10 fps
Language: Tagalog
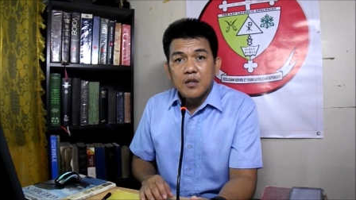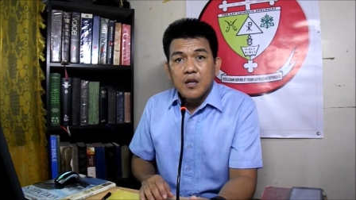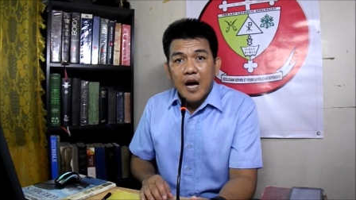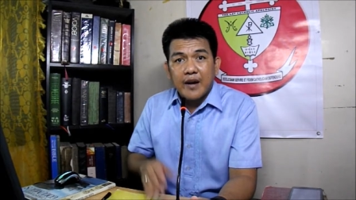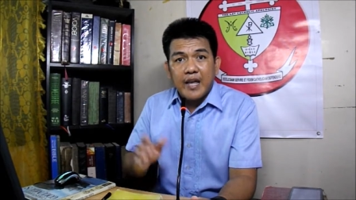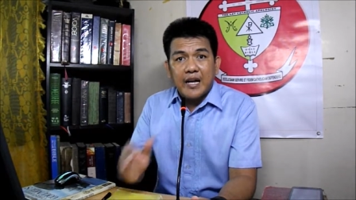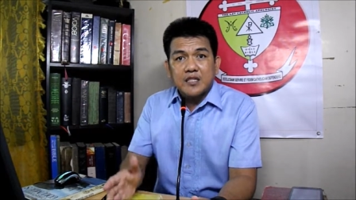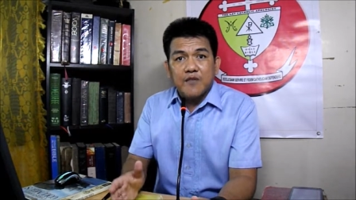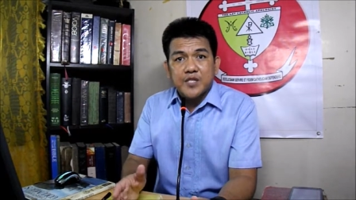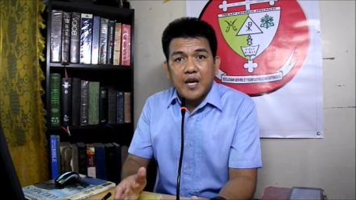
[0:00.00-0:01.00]
Ang
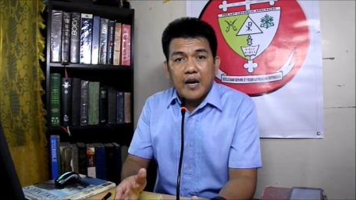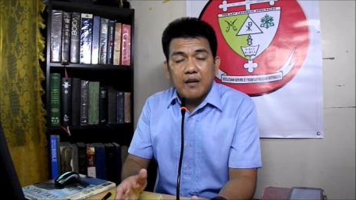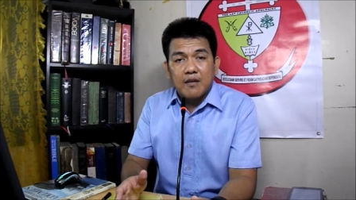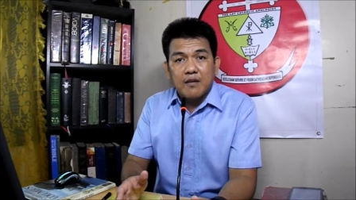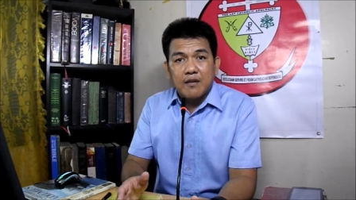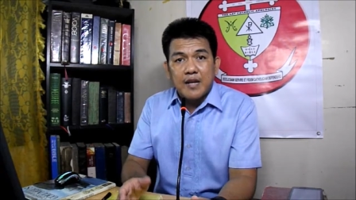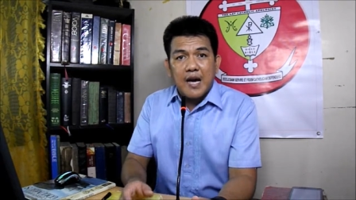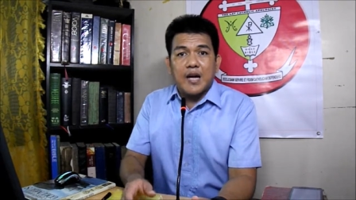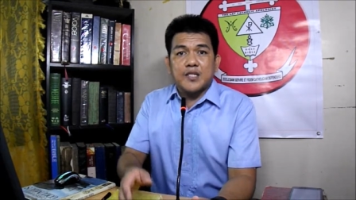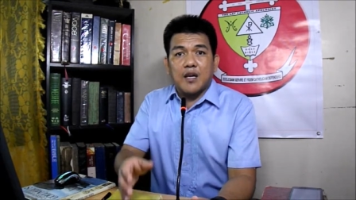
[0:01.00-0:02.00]
negative side,
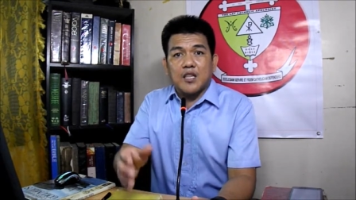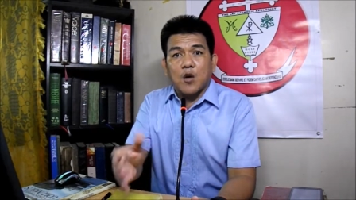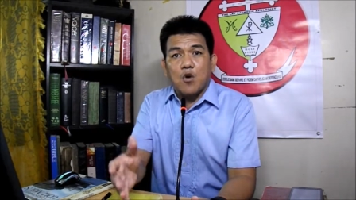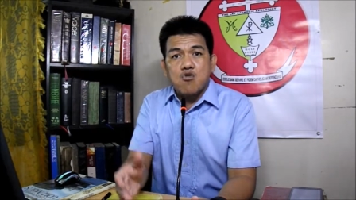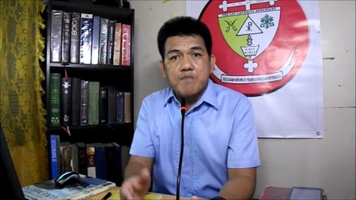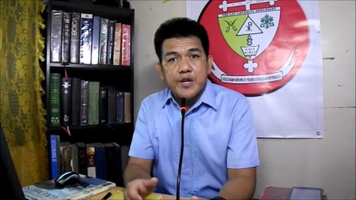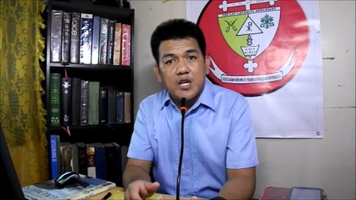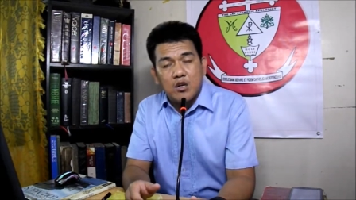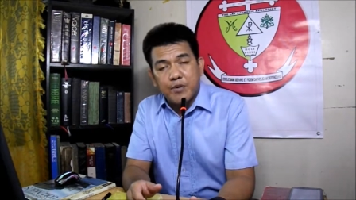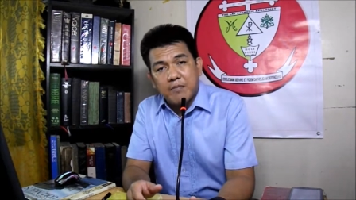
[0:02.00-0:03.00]
naa siya gitawag og
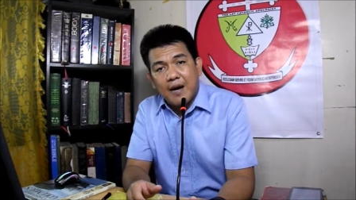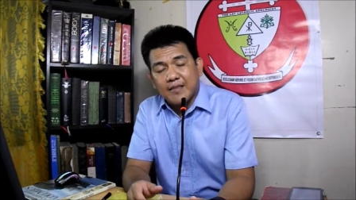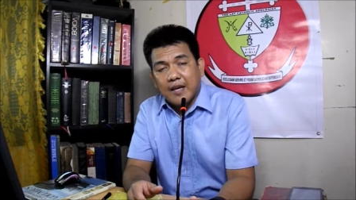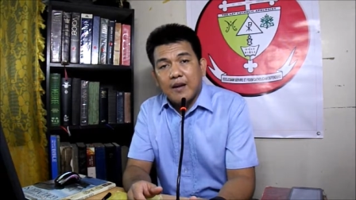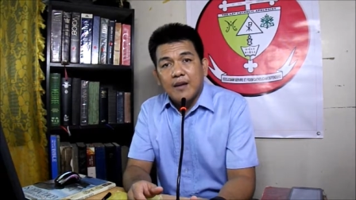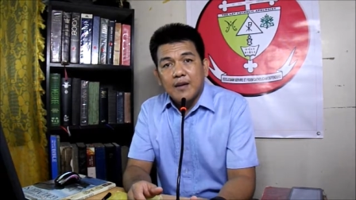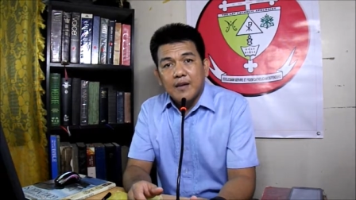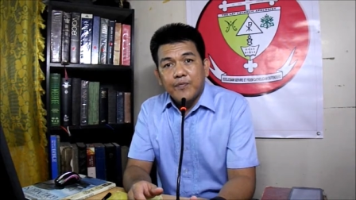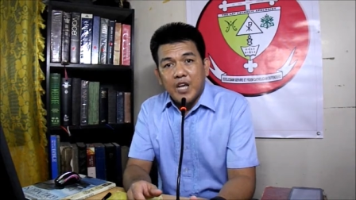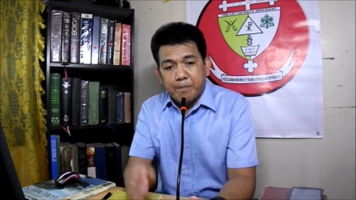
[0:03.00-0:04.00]
burden of rebuttal
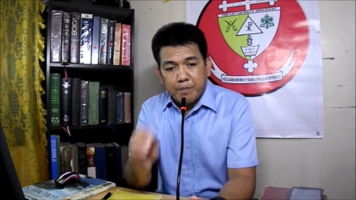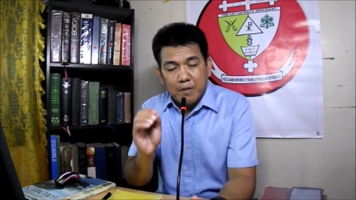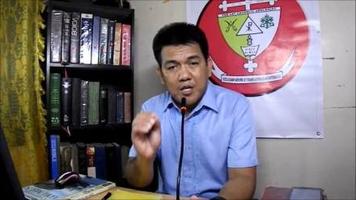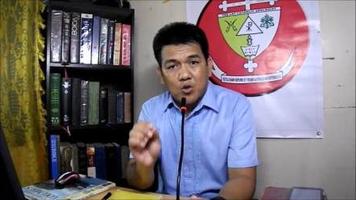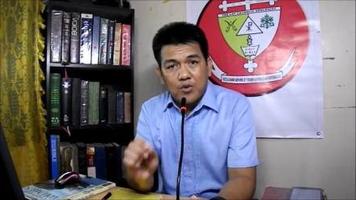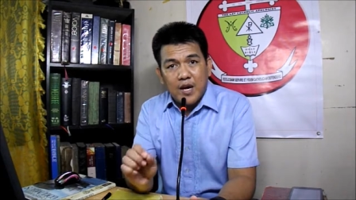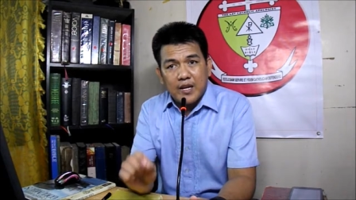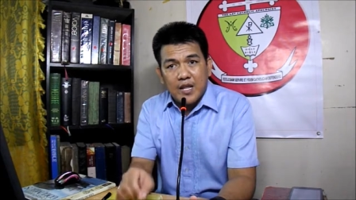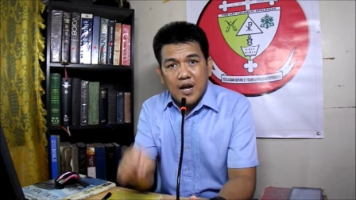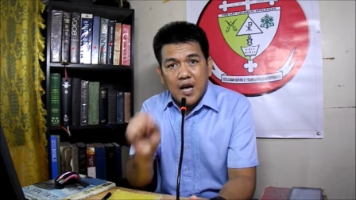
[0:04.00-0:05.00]
dapat pamatud-an
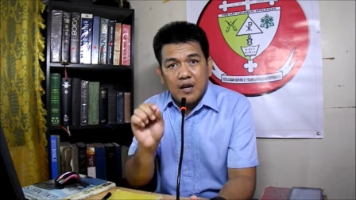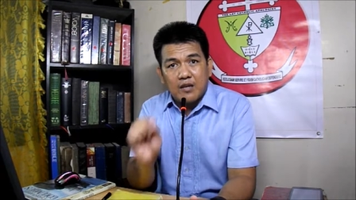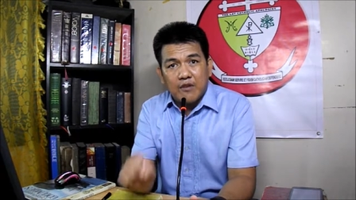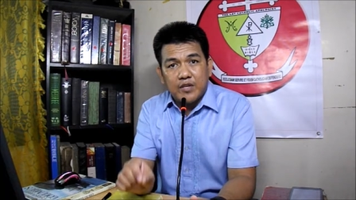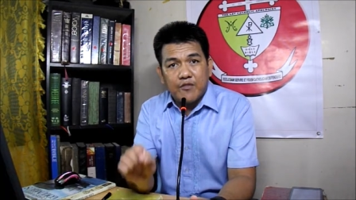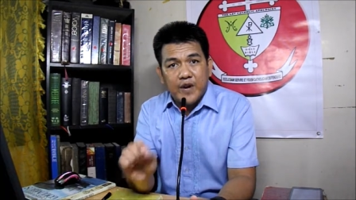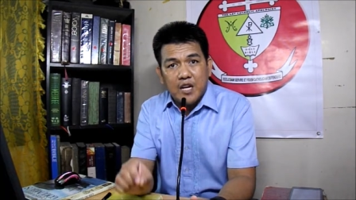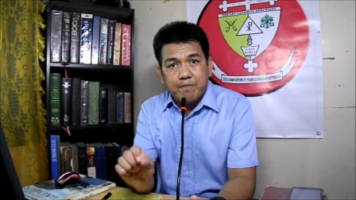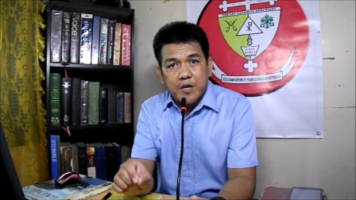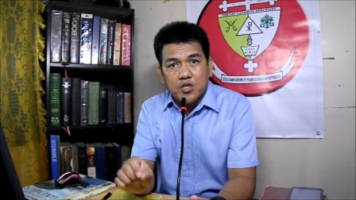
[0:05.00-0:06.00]
niya nga ang divine
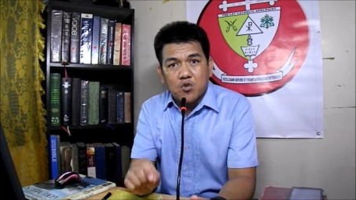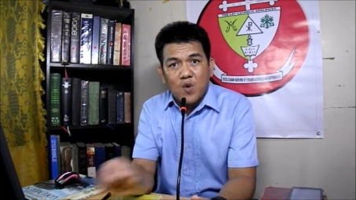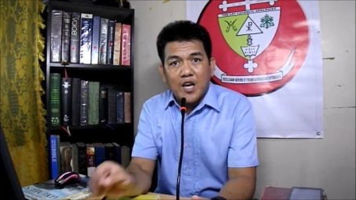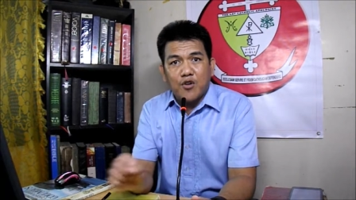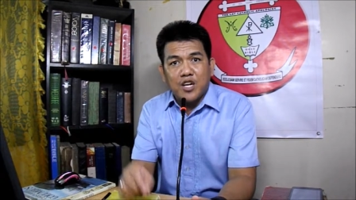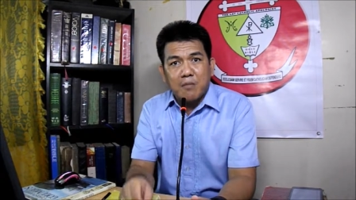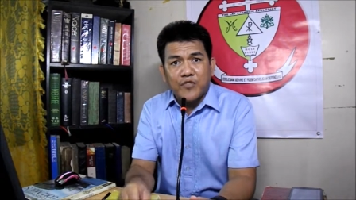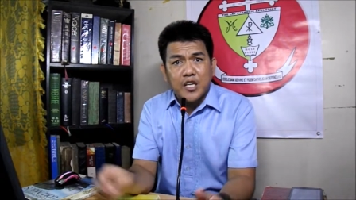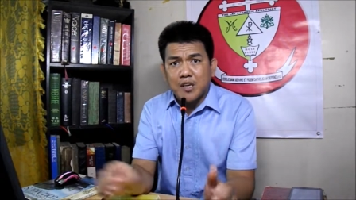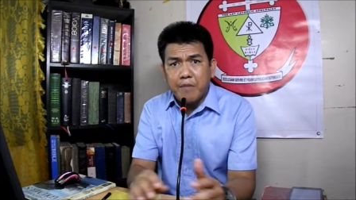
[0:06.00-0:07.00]
person wa gyud
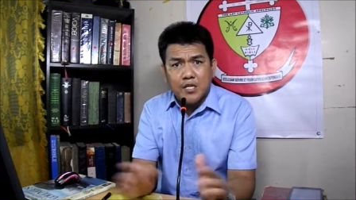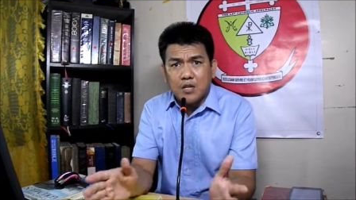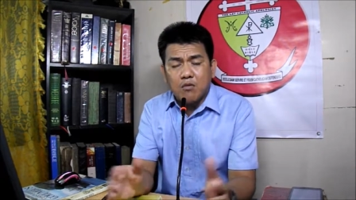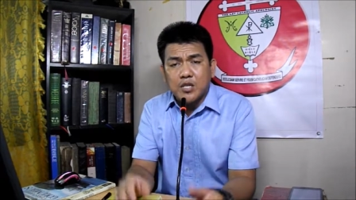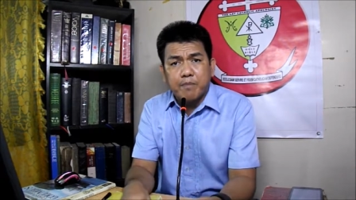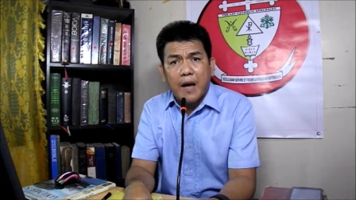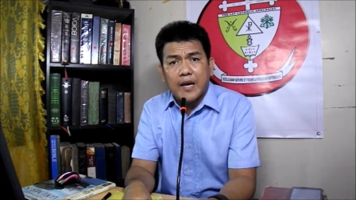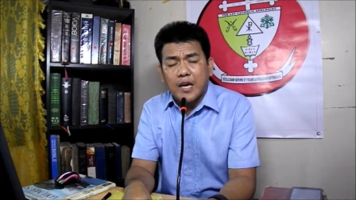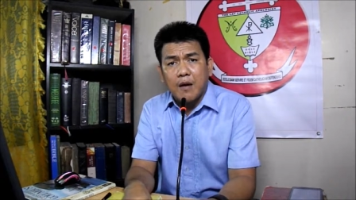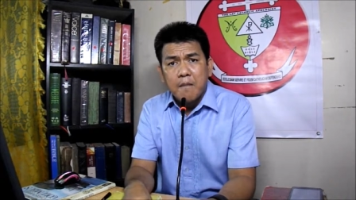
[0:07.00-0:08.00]
namatay sa bisan unsang
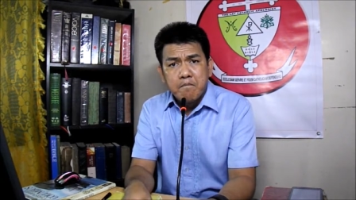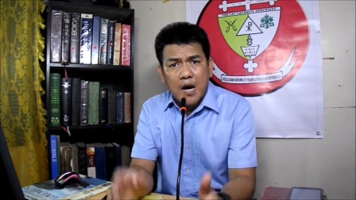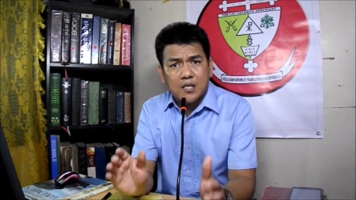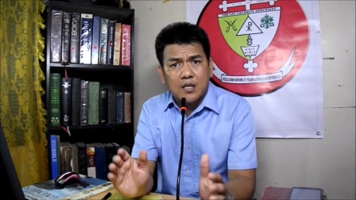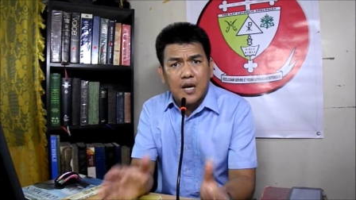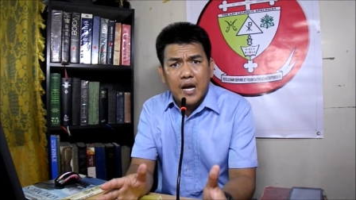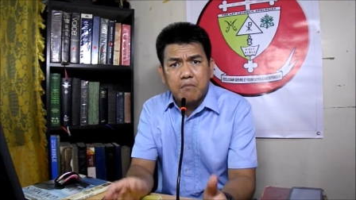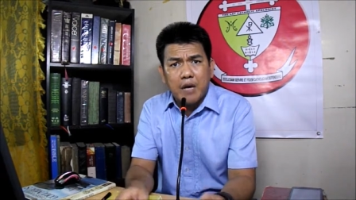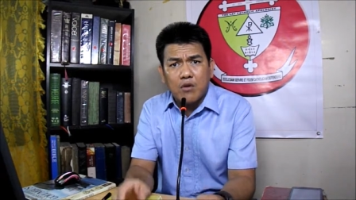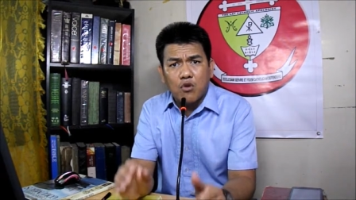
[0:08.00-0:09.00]
paagi maas God
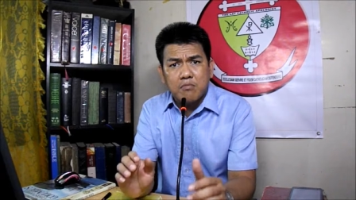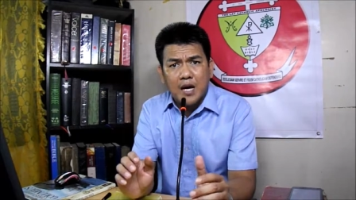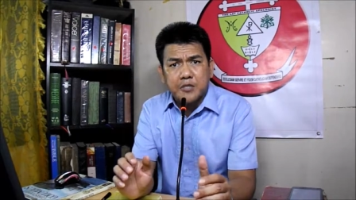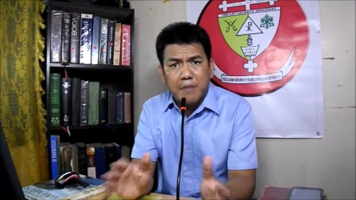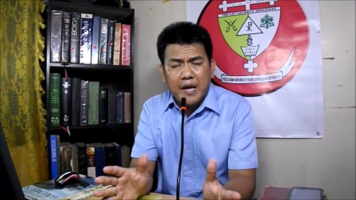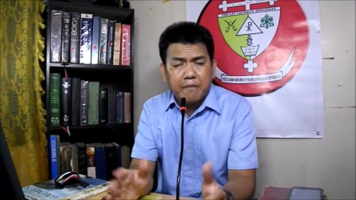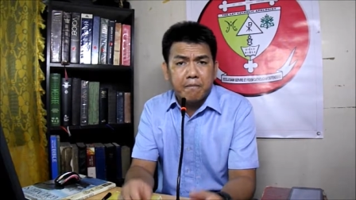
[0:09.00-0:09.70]
man or maas man